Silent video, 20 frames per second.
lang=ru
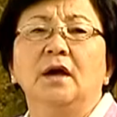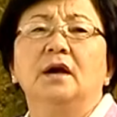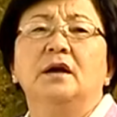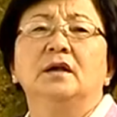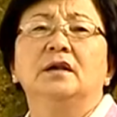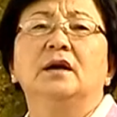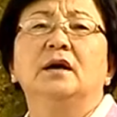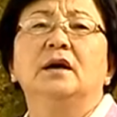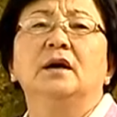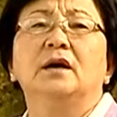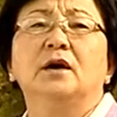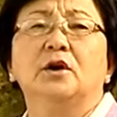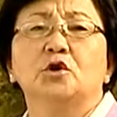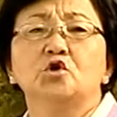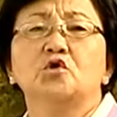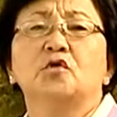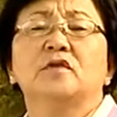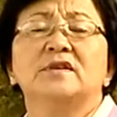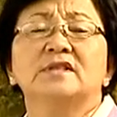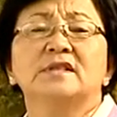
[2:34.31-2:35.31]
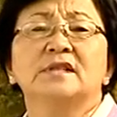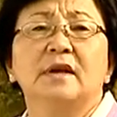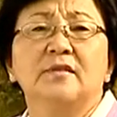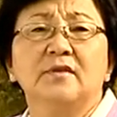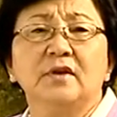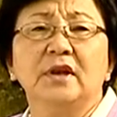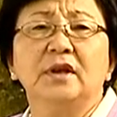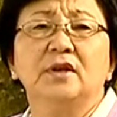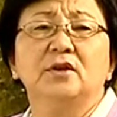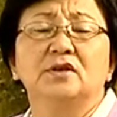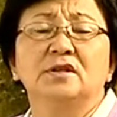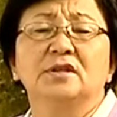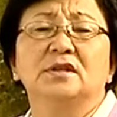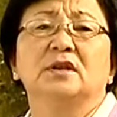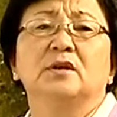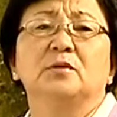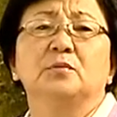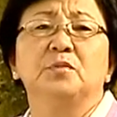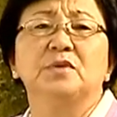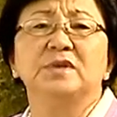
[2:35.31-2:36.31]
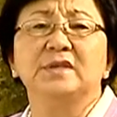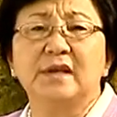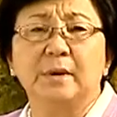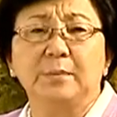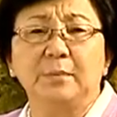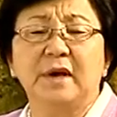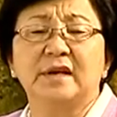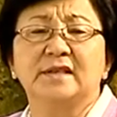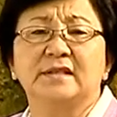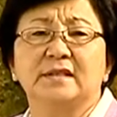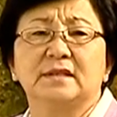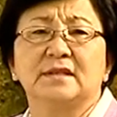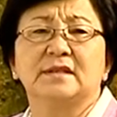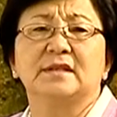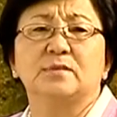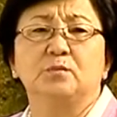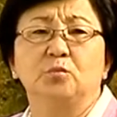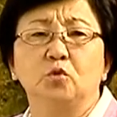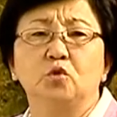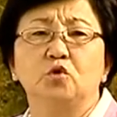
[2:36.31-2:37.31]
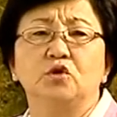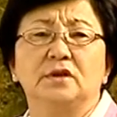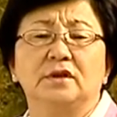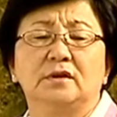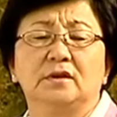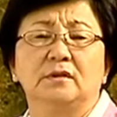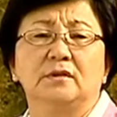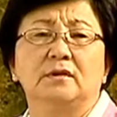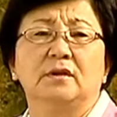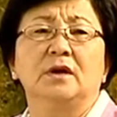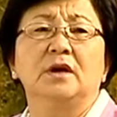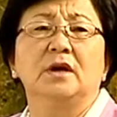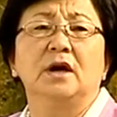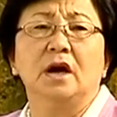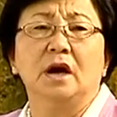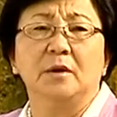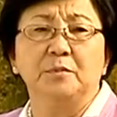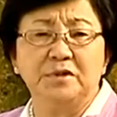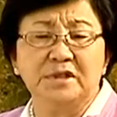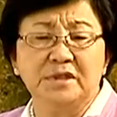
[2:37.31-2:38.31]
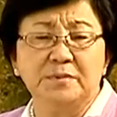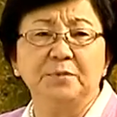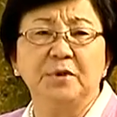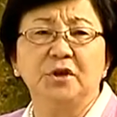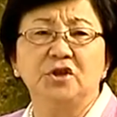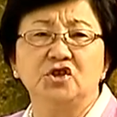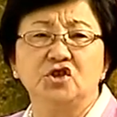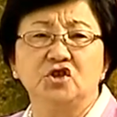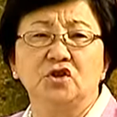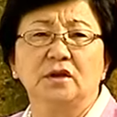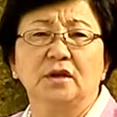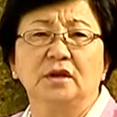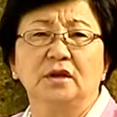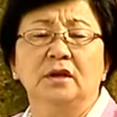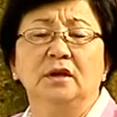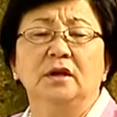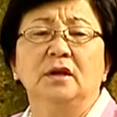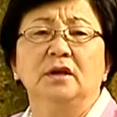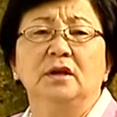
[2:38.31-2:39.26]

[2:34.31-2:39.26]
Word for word: Я хочу вас заверить, безопасность будет обеспечена,